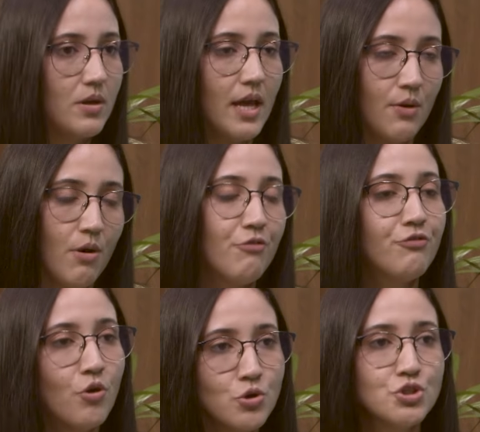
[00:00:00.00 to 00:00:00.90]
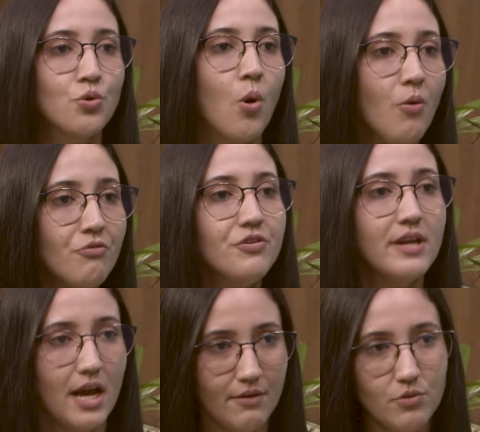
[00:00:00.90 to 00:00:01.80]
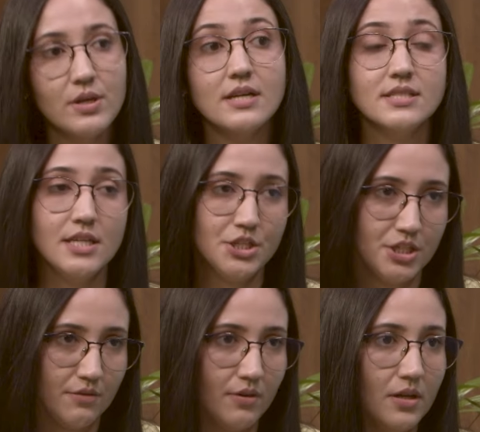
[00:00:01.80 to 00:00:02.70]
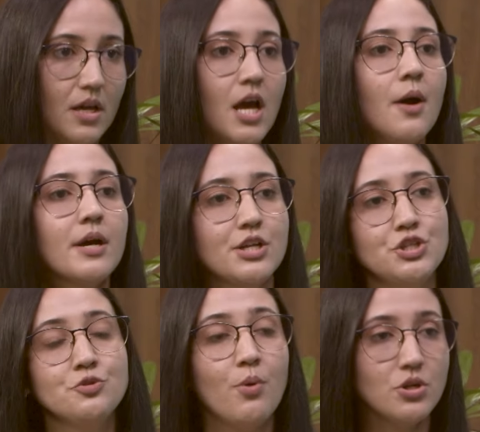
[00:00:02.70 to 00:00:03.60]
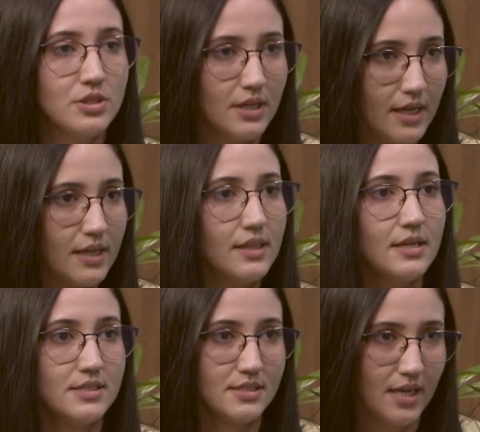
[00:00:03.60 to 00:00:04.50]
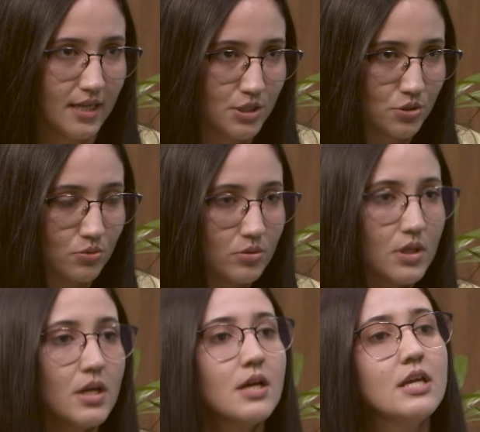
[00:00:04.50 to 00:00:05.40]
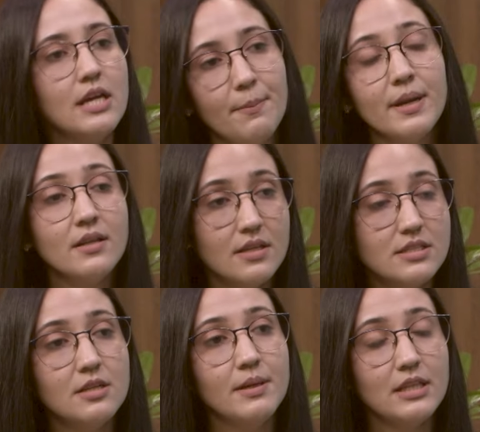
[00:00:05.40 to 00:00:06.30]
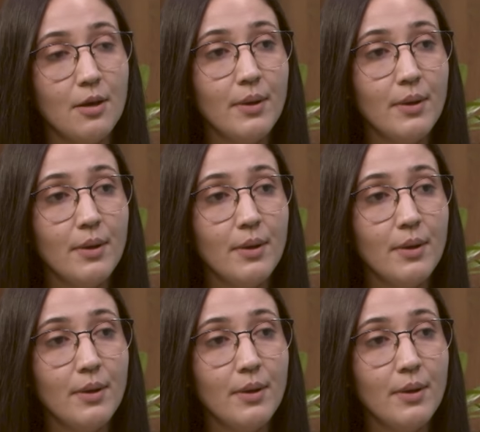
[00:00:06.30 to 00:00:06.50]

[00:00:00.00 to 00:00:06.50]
é uma fonte confiável e assertiva que a gente pode ler, ter acesso e aprender a se alimentar